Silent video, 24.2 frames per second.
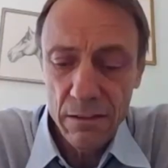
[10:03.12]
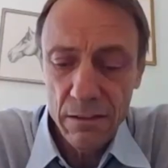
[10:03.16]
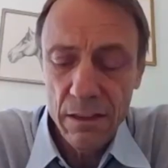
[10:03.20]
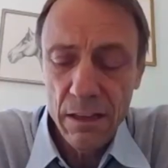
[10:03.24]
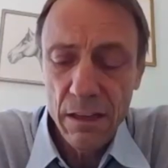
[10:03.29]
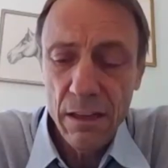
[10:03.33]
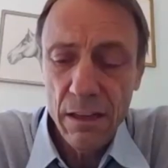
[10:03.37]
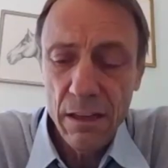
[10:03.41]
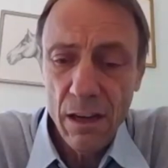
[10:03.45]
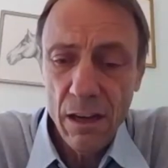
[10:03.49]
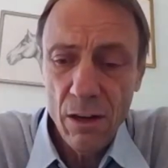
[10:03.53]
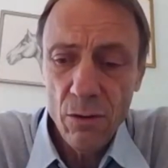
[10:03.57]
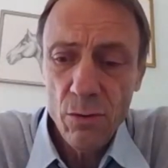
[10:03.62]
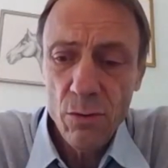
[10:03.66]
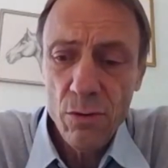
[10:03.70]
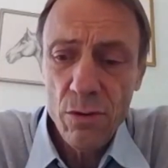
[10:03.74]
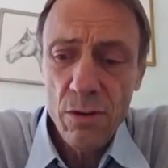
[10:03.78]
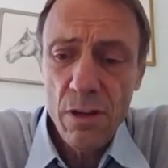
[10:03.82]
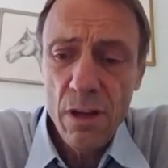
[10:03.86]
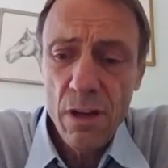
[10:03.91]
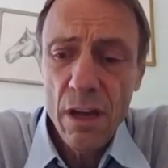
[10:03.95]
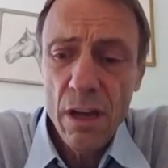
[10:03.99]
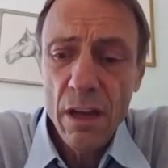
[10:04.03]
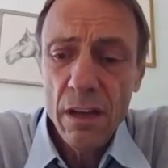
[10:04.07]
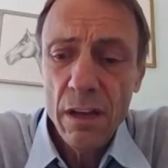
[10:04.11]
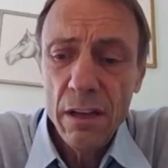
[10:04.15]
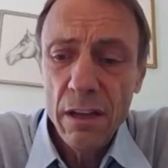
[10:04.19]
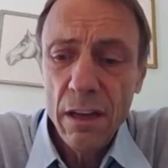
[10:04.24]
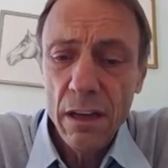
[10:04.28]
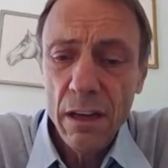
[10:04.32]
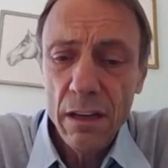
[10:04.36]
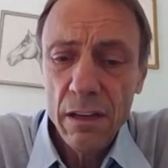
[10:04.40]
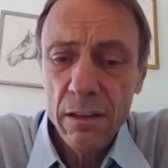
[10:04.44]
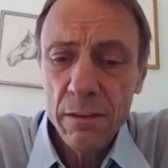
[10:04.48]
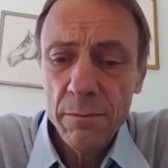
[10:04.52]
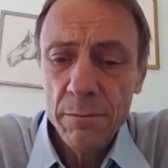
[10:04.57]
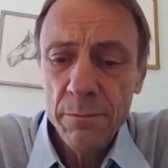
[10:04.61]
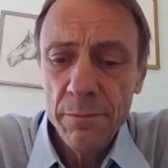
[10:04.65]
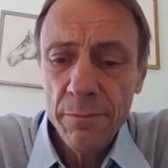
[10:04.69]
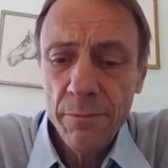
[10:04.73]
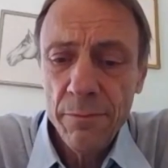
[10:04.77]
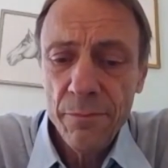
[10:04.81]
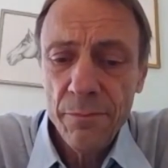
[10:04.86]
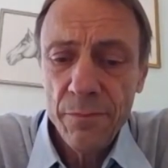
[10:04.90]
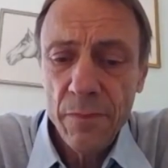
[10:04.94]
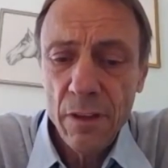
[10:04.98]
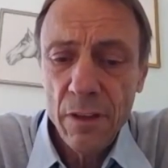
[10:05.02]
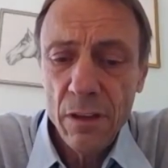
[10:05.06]
genau.
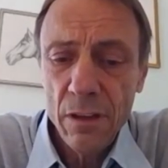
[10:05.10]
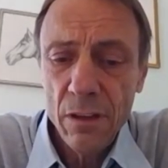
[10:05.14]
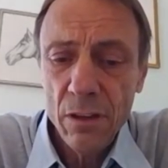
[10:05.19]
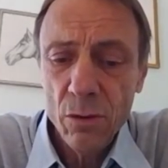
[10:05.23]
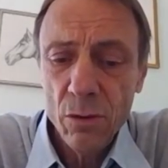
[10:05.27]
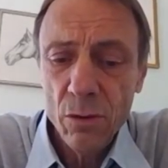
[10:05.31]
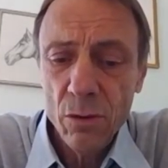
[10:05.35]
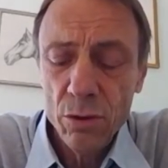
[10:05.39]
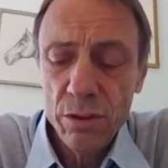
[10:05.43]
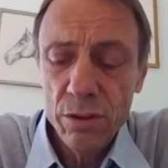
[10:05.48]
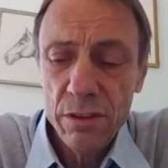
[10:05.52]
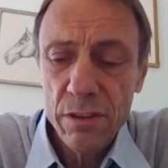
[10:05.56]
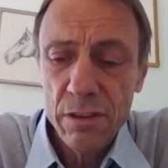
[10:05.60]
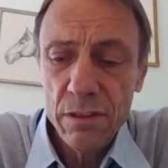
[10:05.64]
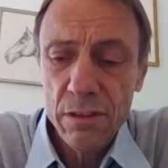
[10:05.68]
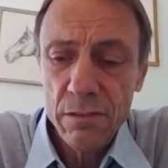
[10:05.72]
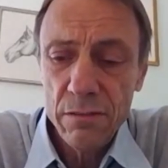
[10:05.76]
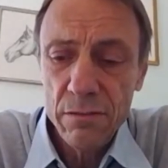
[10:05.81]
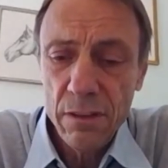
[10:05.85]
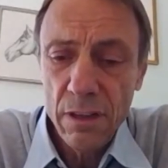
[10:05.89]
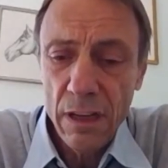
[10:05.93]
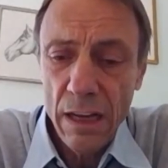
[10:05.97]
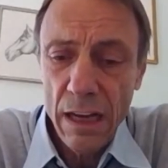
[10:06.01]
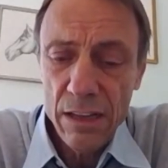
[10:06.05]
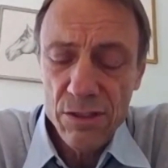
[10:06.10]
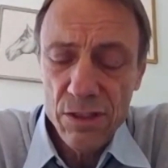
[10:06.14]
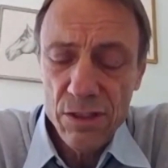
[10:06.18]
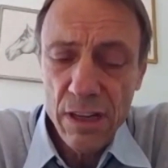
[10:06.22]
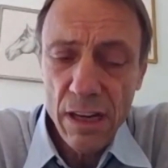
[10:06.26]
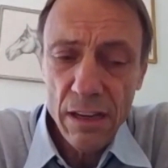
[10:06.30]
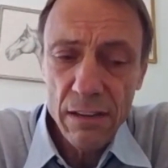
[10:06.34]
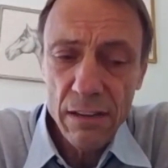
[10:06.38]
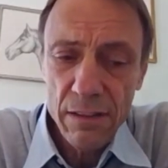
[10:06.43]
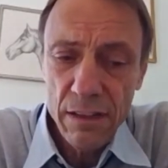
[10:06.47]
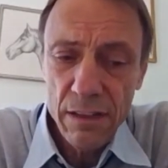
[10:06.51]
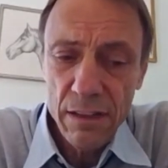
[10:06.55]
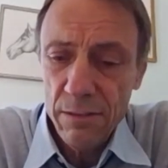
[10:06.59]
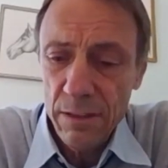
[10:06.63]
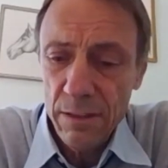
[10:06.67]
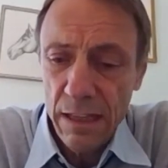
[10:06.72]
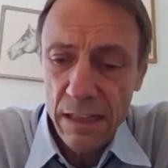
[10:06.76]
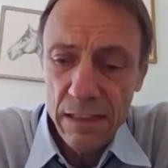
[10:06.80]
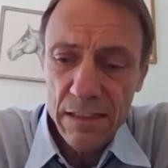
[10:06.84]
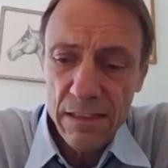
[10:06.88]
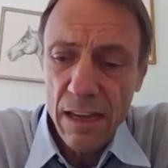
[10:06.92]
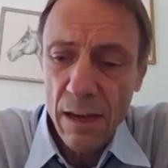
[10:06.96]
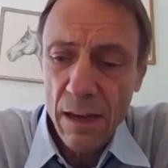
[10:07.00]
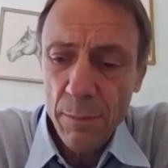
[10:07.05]
Ähm, und also da,
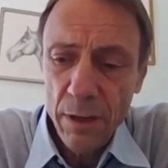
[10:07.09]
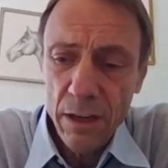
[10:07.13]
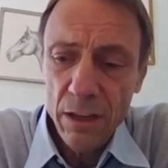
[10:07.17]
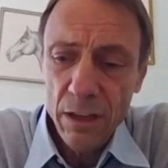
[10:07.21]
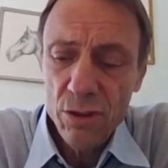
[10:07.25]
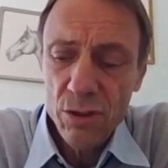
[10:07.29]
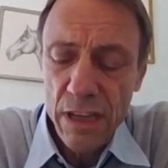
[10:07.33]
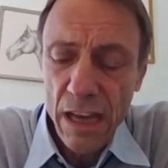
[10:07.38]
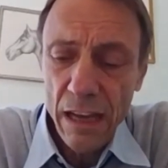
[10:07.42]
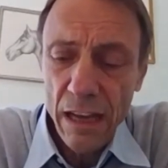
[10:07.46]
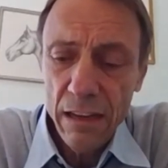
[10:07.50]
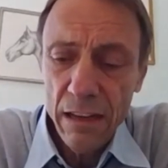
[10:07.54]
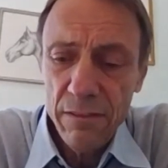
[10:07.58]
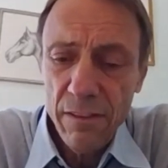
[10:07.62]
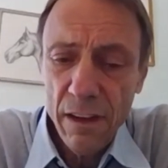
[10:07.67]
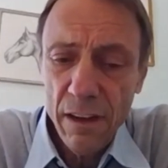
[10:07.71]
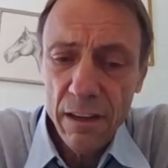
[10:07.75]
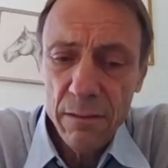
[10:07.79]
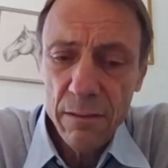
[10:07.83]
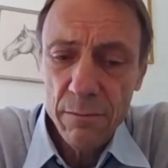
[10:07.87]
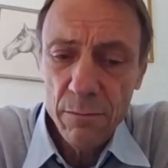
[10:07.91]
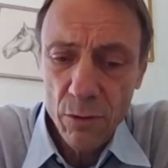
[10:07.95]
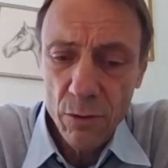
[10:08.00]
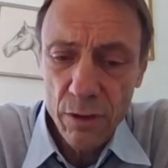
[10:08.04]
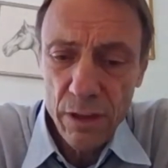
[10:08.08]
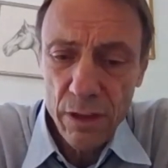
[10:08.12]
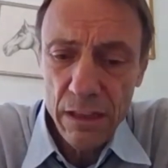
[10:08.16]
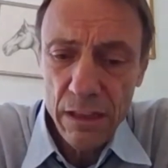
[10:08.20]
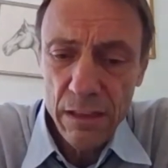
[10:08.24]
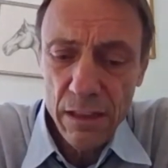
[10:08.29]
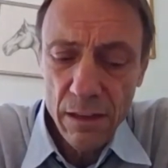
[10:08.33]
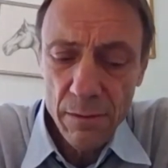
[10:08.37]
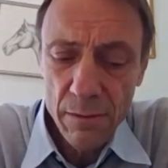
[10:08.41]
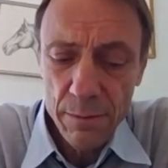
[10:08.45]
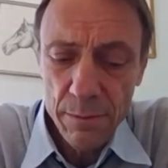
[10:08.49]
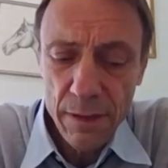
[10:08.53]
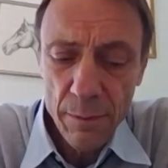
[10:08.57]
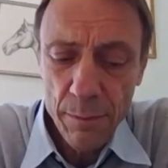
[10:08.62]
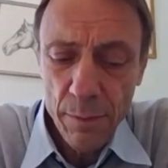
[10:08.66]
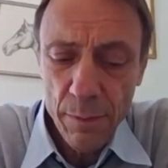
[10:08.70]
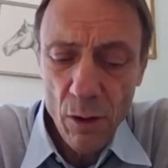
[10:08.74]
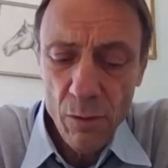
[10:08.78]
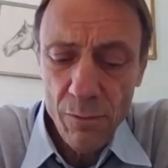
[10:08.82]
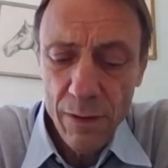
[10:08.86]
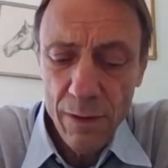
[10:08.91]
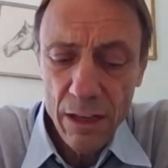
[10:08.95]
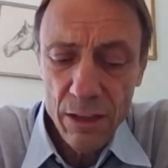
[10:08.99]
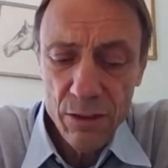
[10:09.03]
jetzt kann man natürlich anfangen, okay, da, da
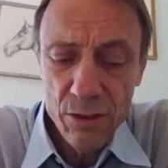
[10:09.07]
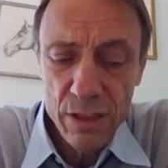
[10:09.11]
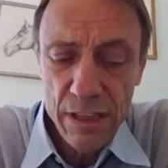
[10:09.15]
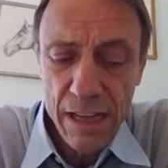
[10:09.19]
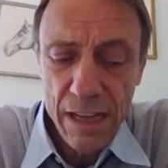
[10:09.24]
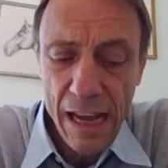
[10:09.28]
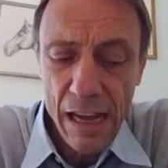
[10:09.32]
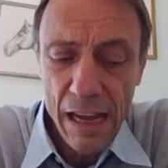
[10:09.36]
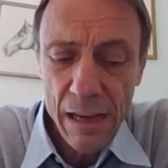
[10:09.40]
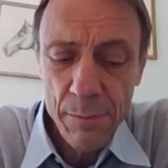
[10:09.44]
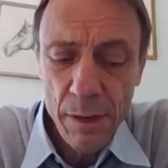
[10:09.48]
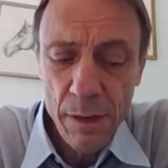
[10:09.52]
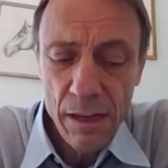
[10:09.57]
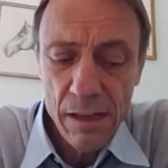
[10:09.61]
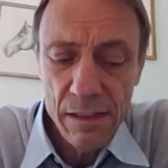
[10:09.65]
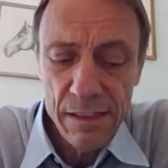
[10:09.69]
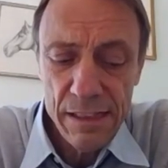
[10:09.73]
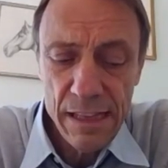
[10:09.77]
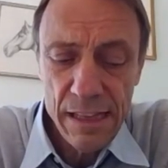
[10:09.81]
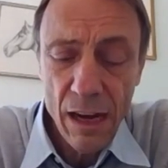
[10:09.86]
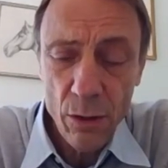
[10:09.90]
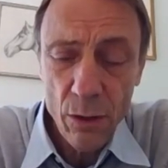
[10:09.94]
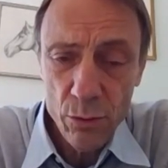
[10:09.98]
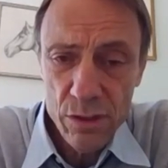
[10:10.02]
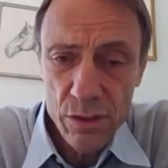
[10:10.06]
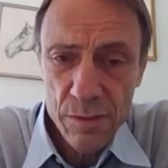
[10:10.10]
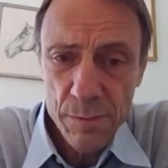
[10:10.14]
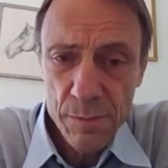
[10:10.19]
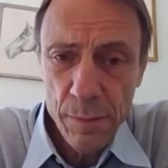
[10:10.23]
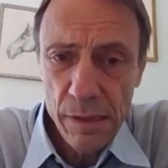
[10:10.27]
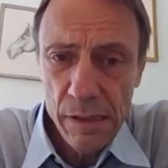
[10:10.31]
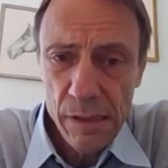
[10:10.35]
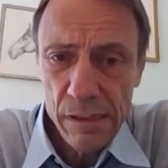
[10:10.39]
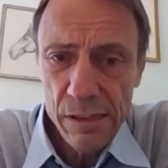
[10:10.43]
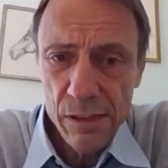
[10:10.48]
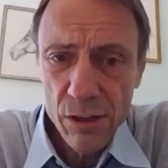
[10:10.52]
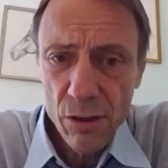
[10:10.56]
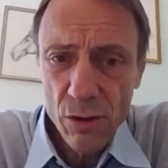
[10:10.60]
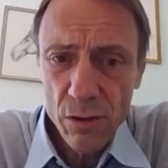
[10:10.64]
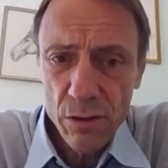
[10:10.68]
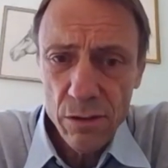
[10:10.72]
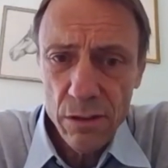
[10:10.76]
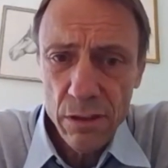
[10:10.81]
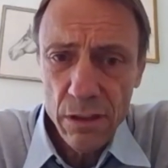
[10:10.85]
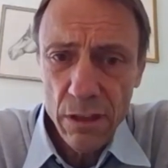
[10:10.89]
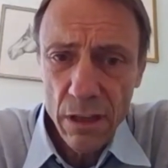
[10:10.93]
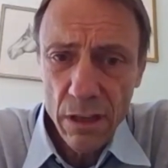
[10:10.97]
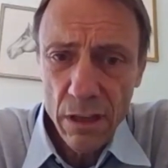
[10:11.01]
braucht man natürlich einmal die
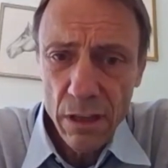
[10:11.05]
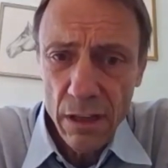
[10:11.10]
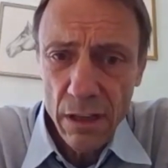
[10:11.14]
Ausbildung.